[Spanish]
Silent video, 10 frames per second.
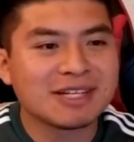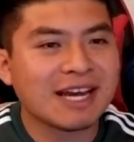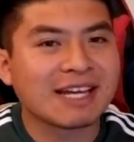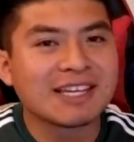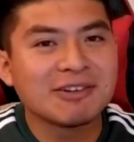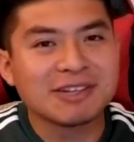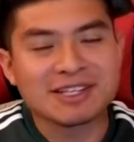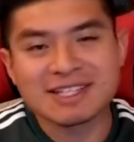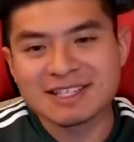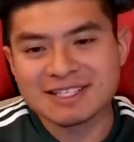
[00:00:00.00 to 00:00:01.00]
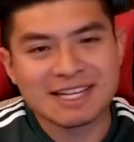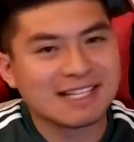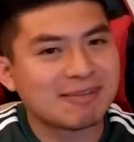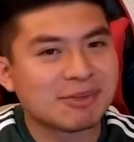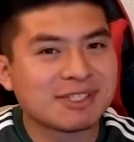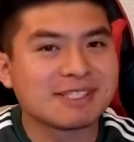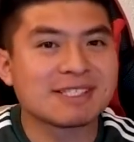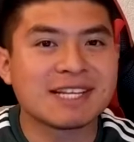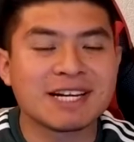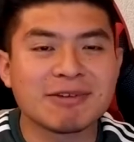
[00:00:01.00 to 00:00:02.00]
Aquí lo interesante es que las apuestas
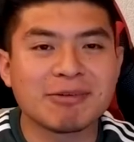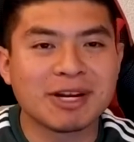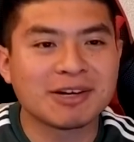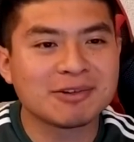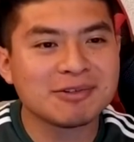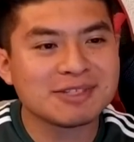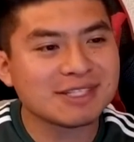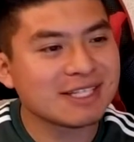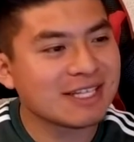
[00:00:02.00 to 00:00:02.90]
está arriba Veracruz.